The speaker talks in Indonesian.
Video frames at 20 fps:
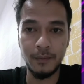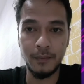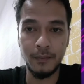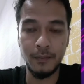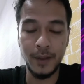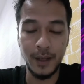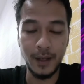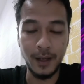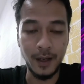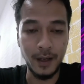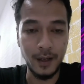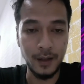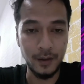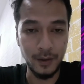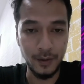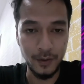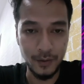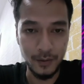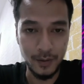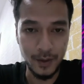biar kalian
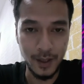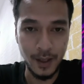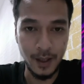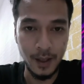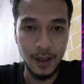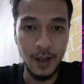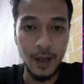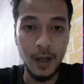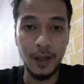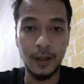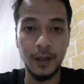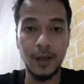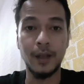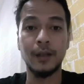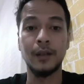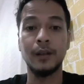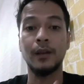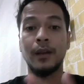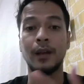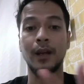tahu juga.
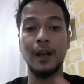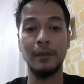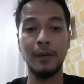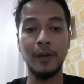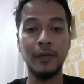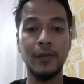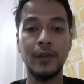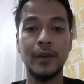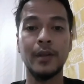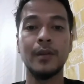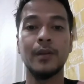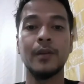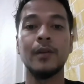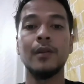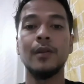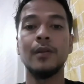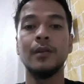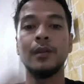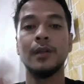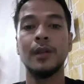Dan kenapa
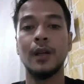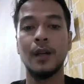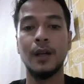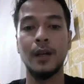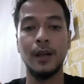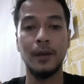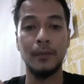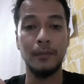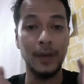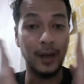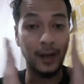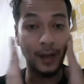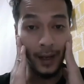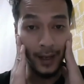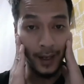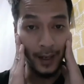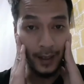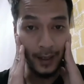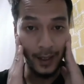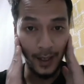video? Biar
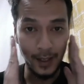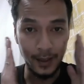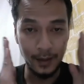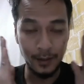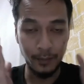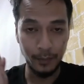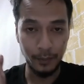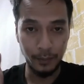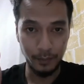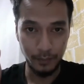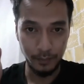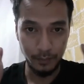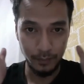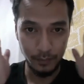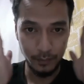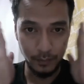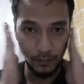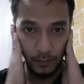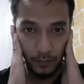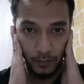kalian lihat
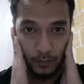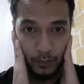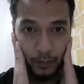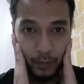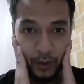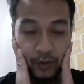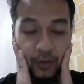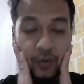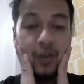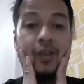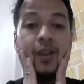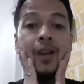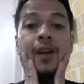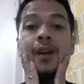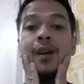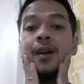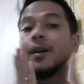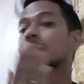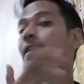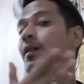hmm, postur
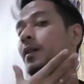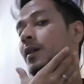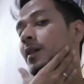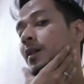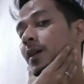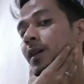saya,